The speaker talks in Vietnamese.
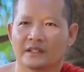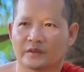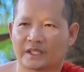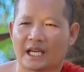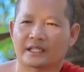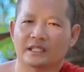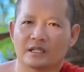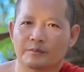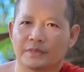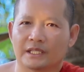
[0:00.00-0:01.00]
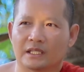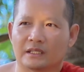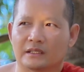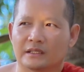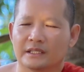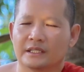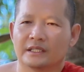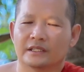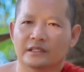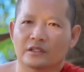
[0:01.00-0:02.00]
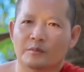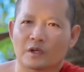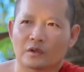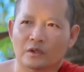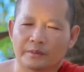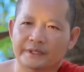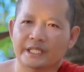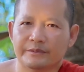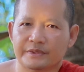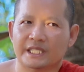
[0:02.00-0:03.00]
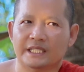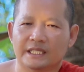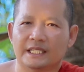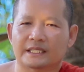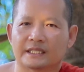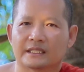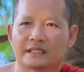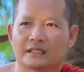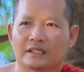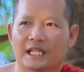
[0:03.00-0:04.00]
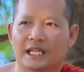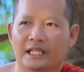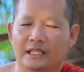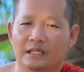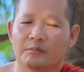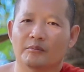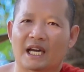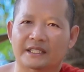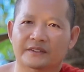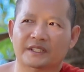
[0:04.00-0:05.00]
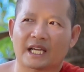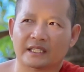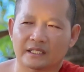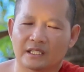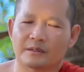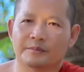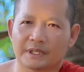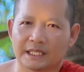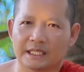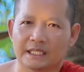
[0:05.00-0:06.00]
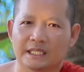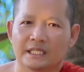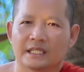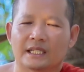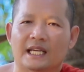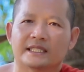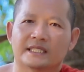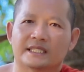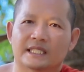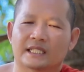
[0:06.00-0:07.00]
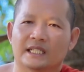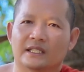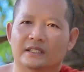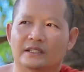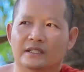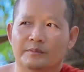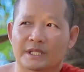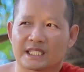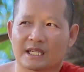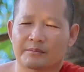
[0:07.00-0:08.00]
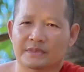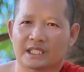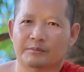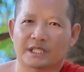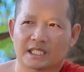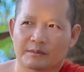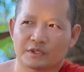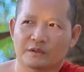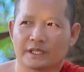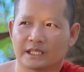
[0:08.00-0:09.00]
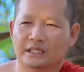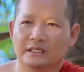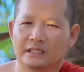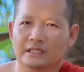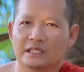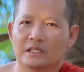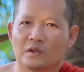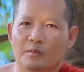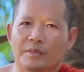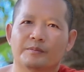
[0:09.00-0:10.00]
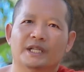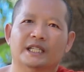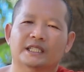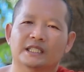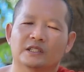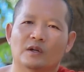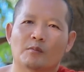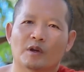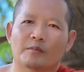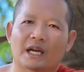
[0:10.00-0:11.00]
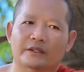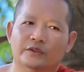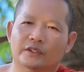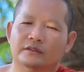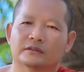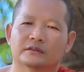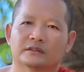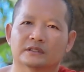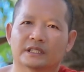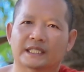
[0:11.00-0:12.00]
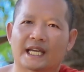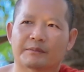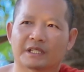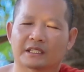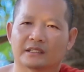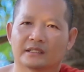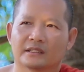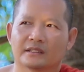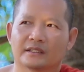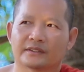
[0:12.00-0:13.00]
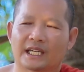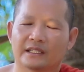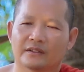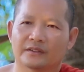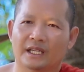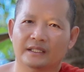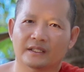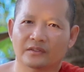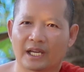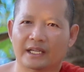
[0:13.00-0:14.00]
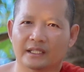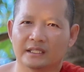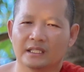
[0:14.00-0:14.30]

sang được ẩm pơ lỏ tôi có một cô xem tiền đại bàn sang được ẩm pơ đại chia sẽ cái đây lỏ phải chăm chất phải chăm chịu vật đó cứ lúc bật tới nó mới bán sóc từ tam này ແລະສາຍດະສາແຕ່ສາງ